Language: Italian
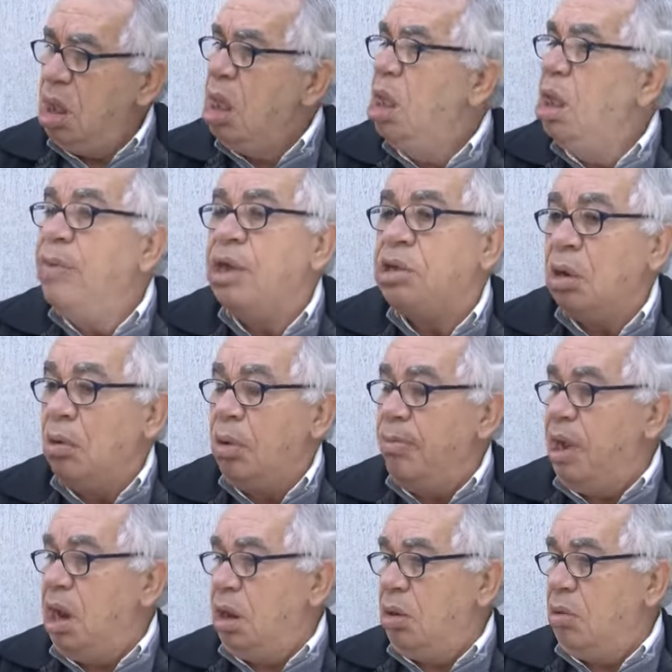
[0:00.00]
Gli mettono un
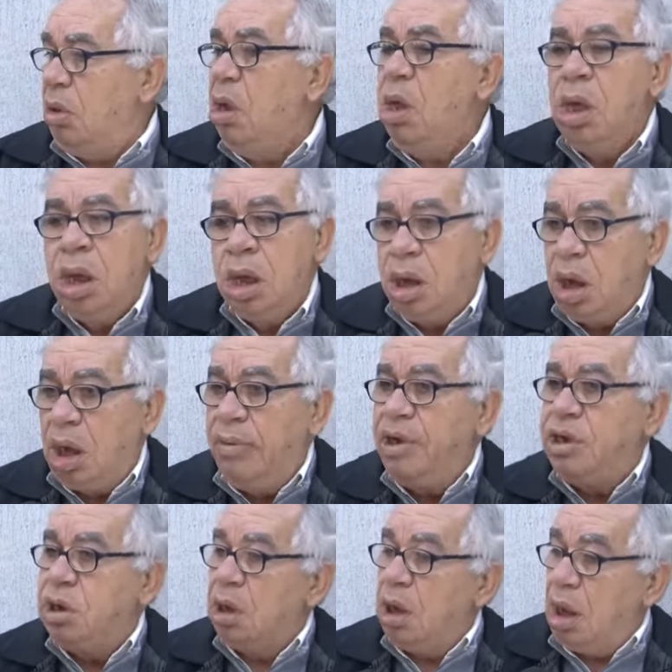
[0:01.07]
medico che
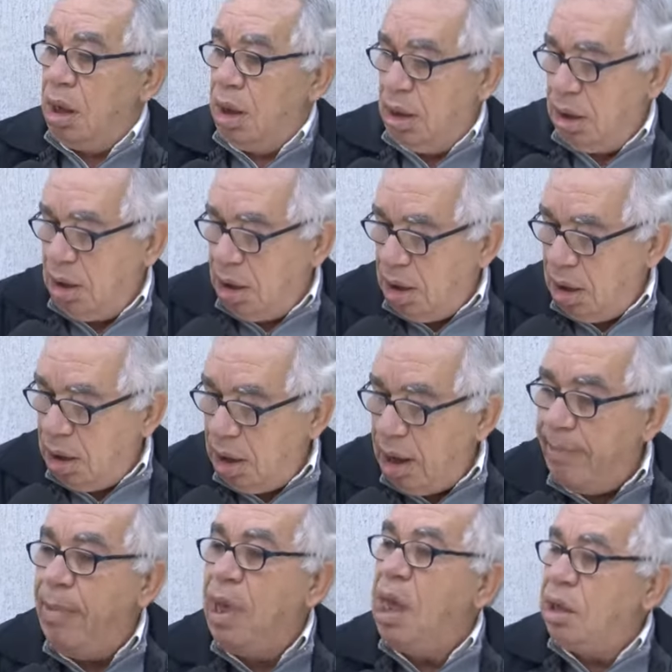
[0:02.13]
capisce che
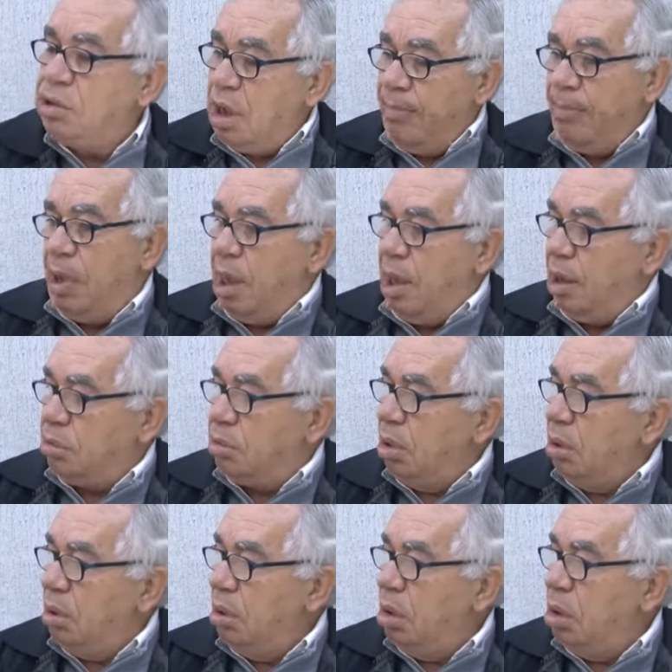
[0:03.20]
l'ammalato è ammalato.
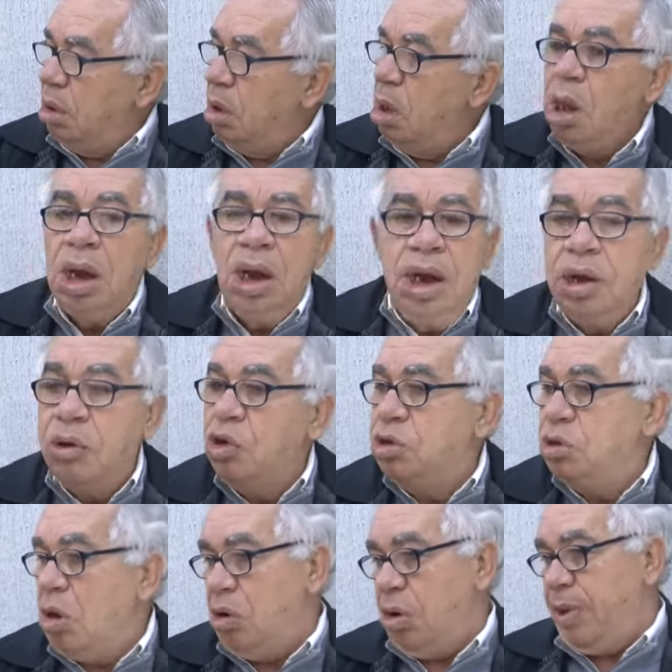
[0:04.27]
Lì non
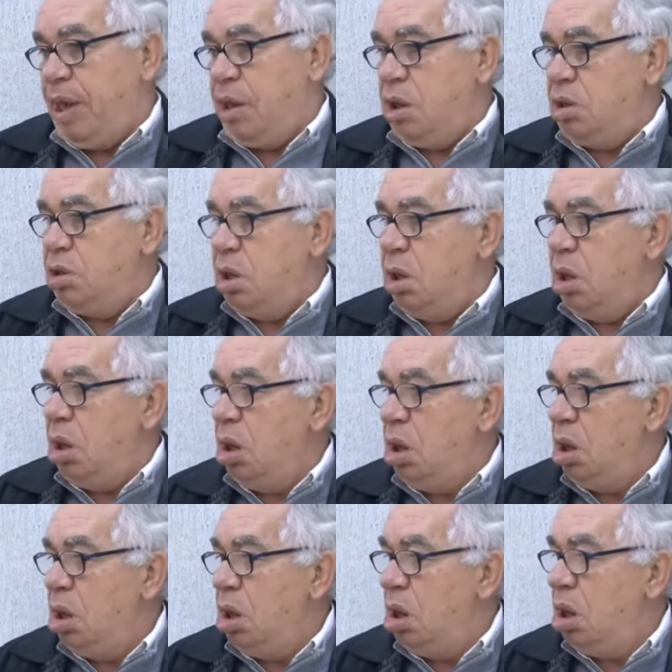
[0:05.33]
sono medici
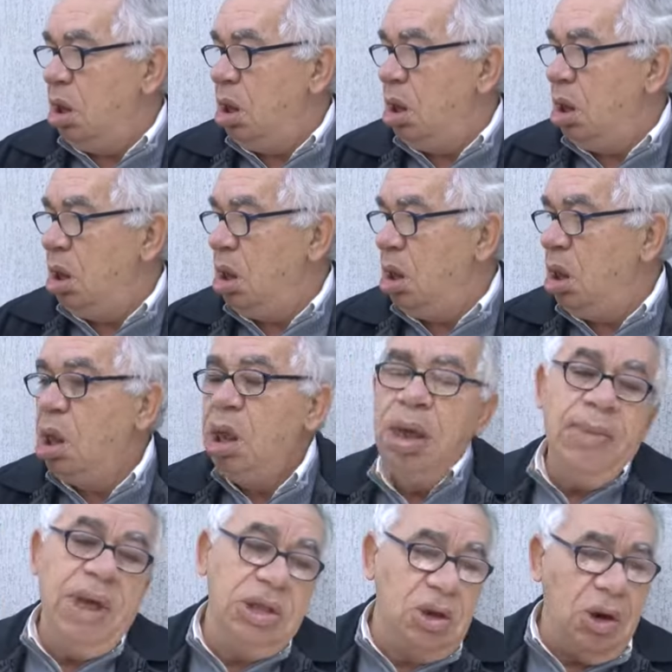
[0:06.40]

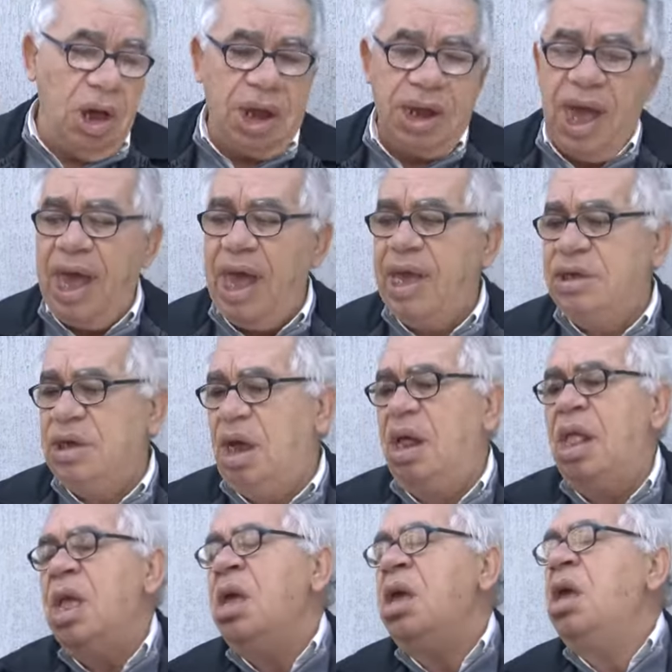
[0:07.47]
mandano a casa,
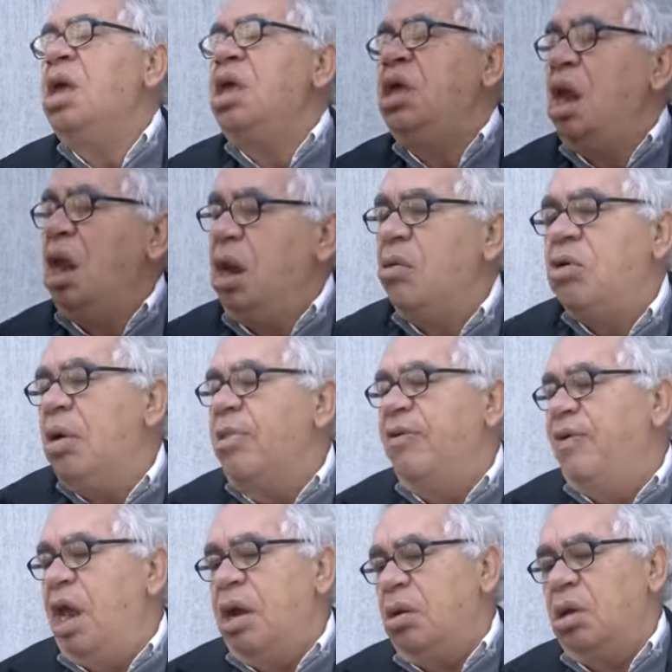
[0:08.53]
come
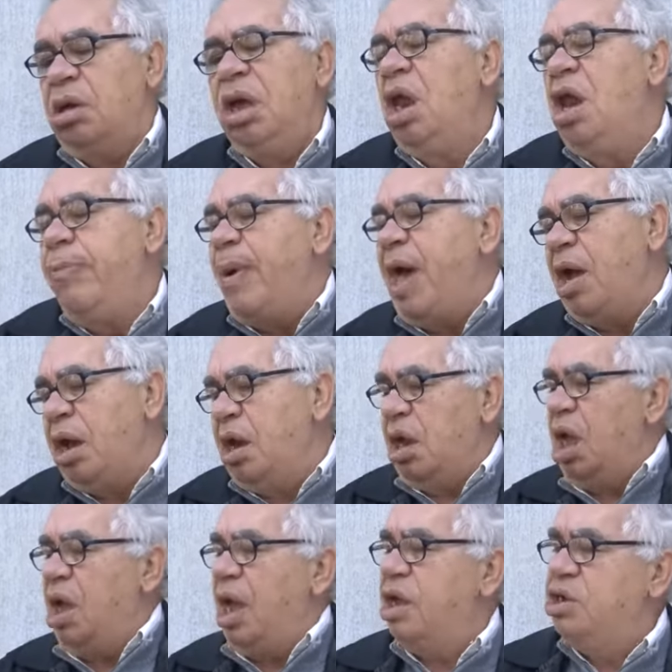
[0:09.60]
fanno? Ripagano
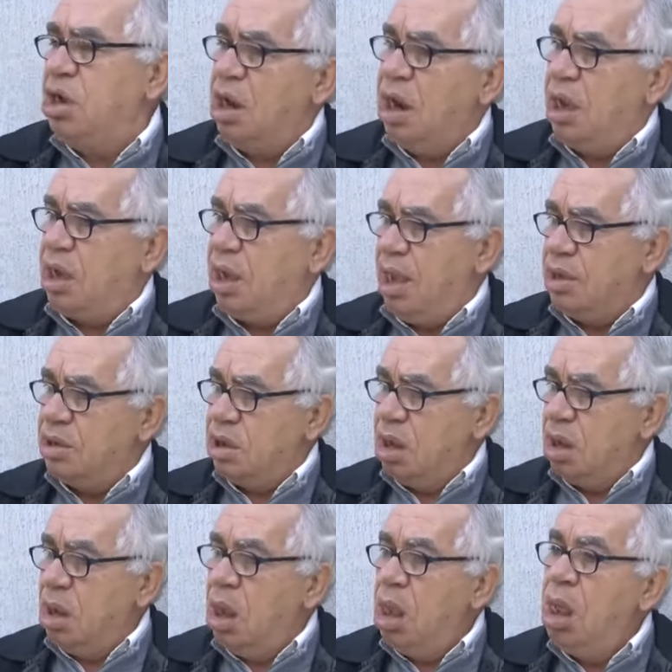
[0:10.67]
la lasciano a casa,
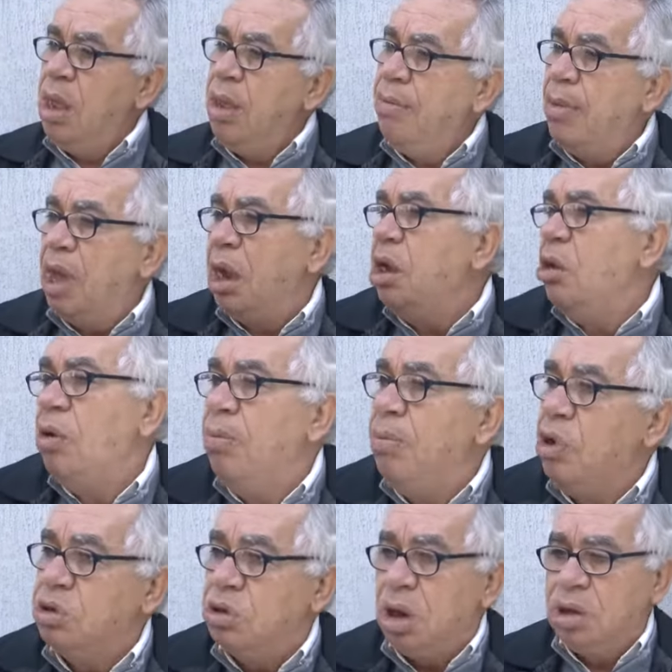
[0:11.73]
ma lì non
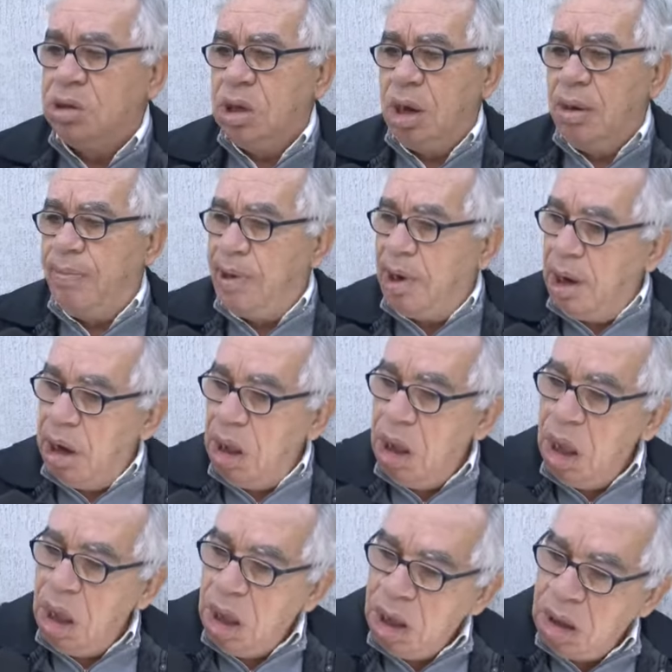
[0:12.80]
possono stare
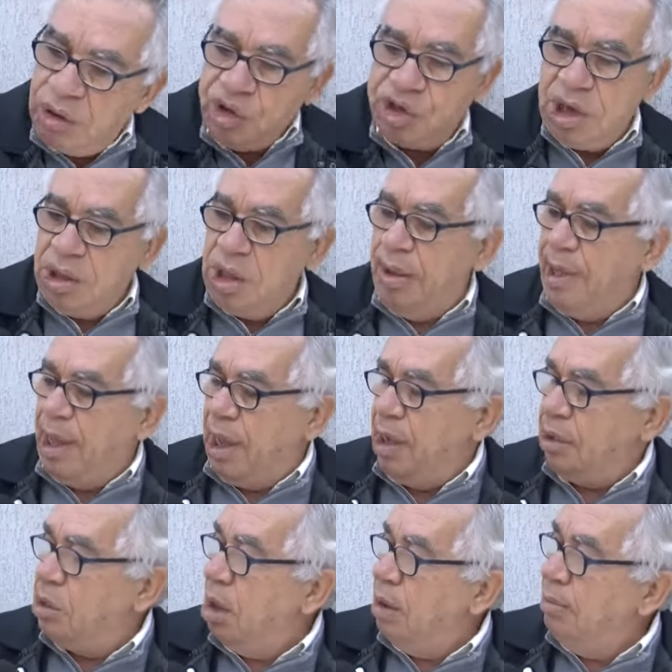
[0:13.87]
con gente
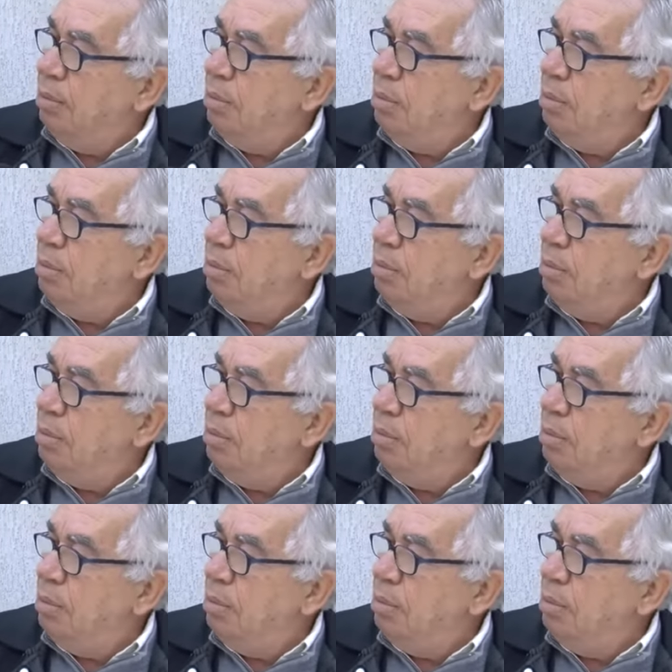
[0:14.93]
malata.